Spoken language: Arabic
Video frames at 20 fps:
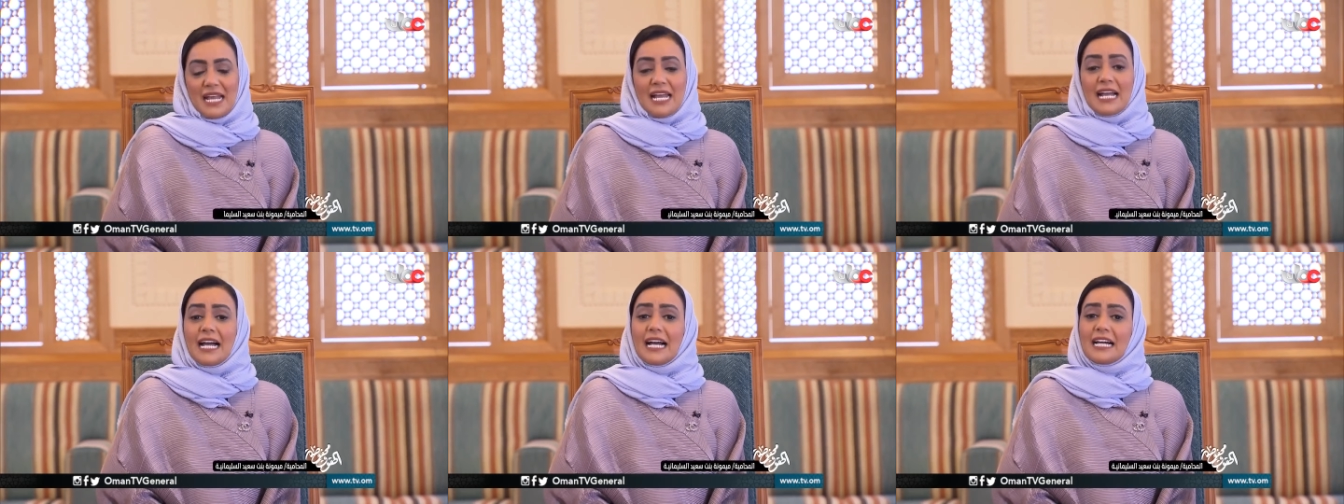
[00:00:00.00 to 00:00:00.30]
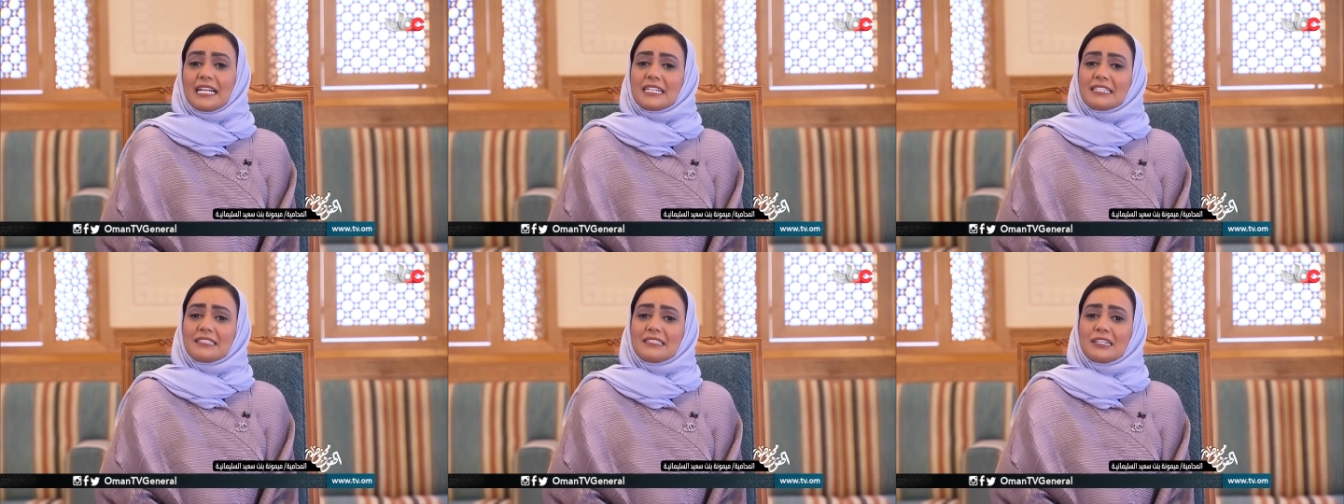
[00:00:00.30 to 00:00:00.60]

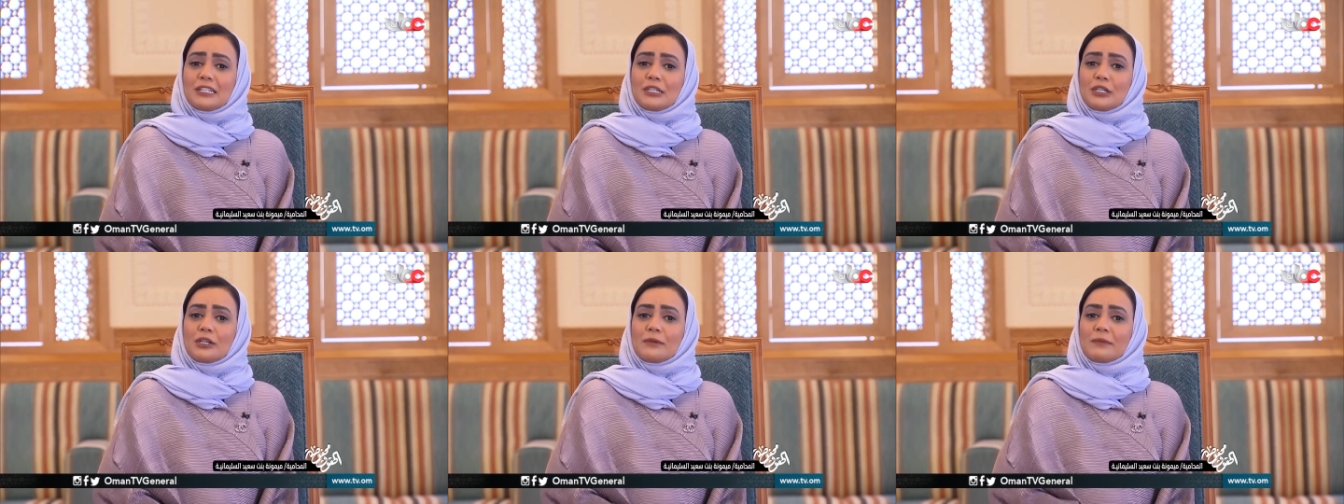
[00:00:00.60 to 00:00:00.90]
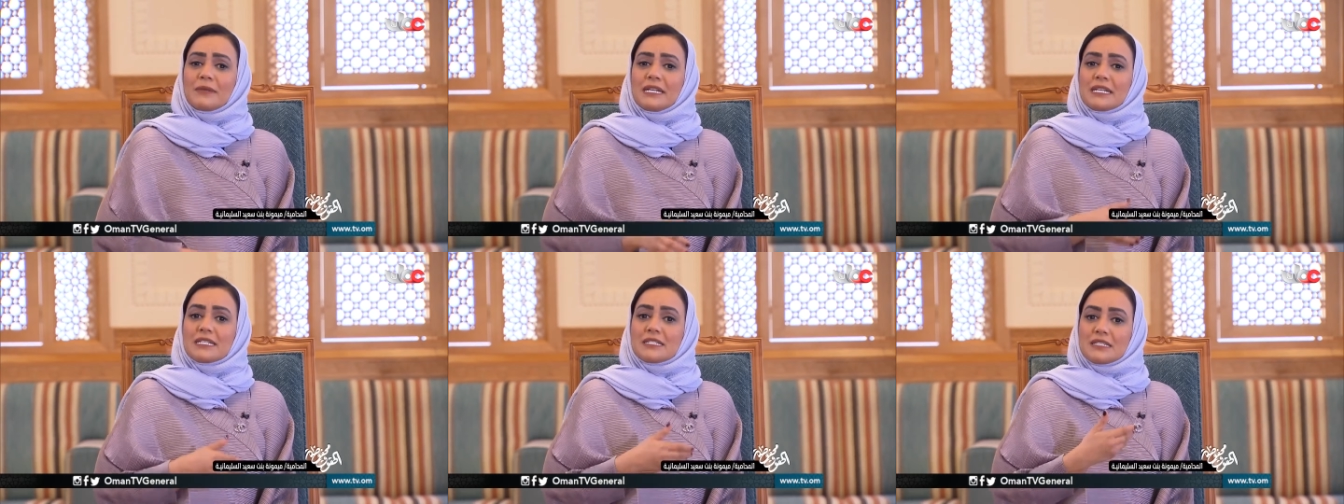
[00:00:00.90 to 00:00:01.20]
حلقتنا اليوم
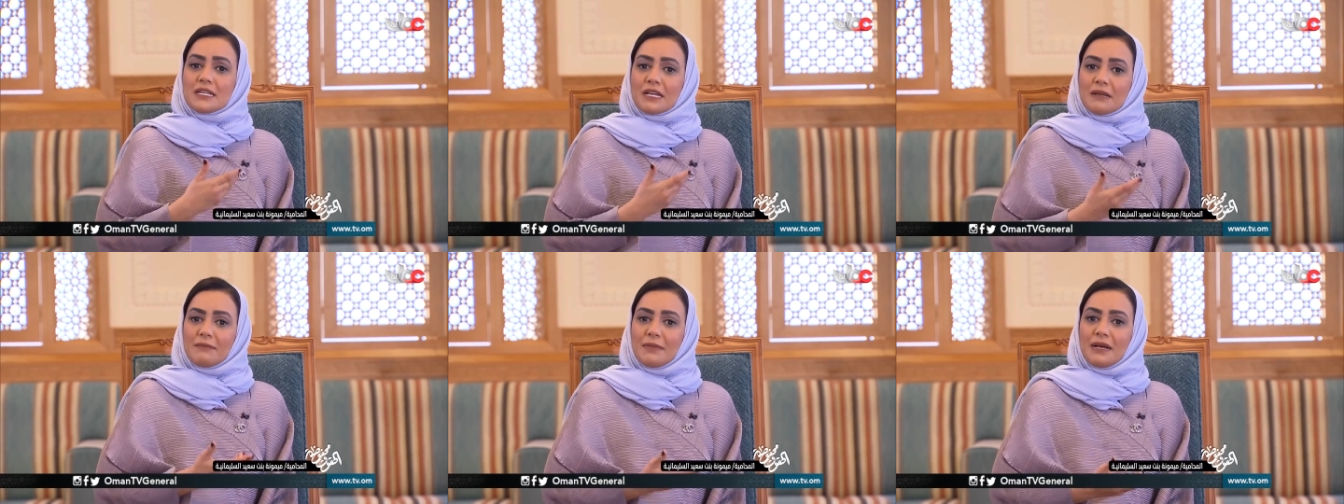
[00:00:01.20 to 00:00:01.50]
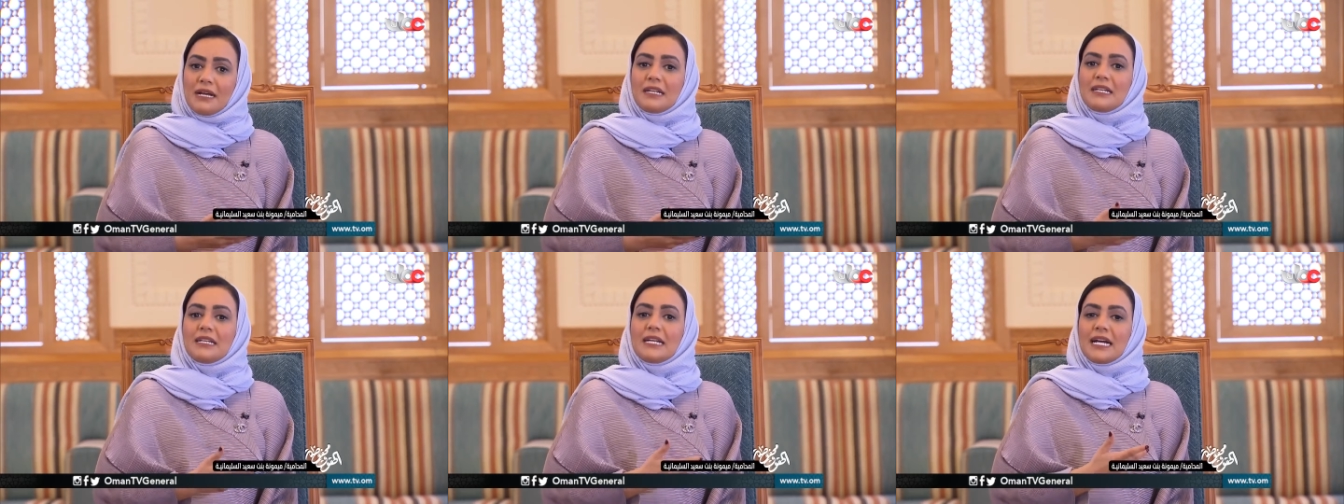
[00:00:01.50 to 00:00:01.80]
هي
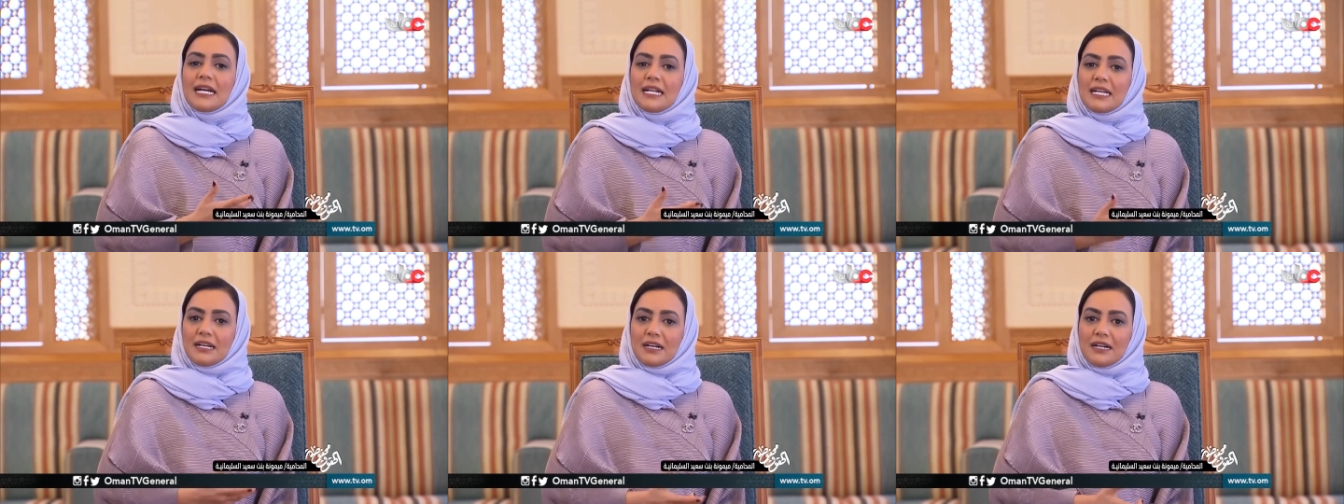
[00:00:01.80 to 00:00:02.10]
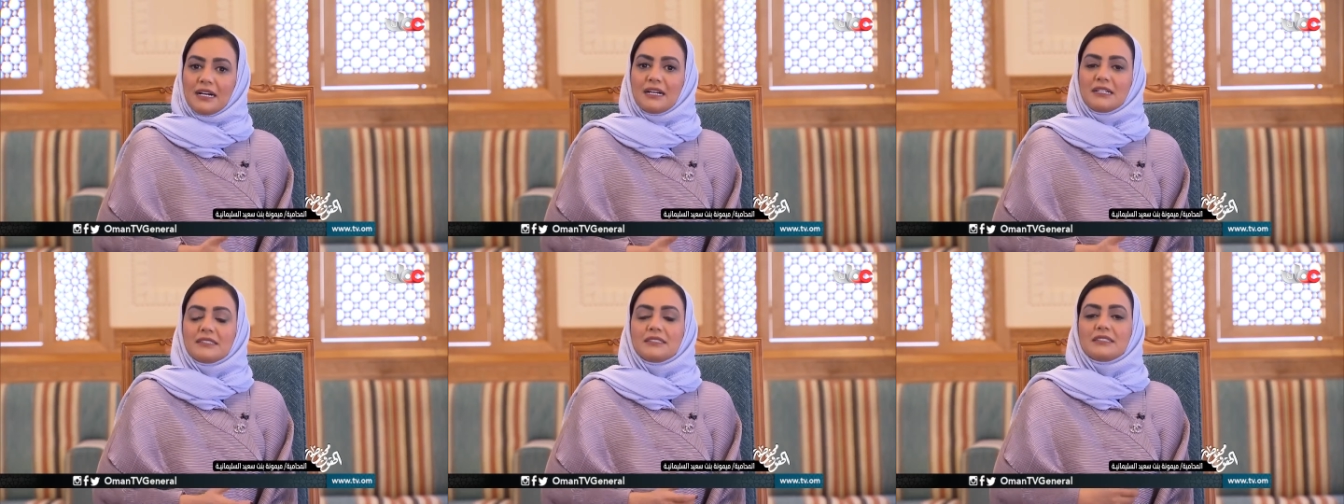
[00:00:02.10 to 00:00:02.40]
استكمال لحلقات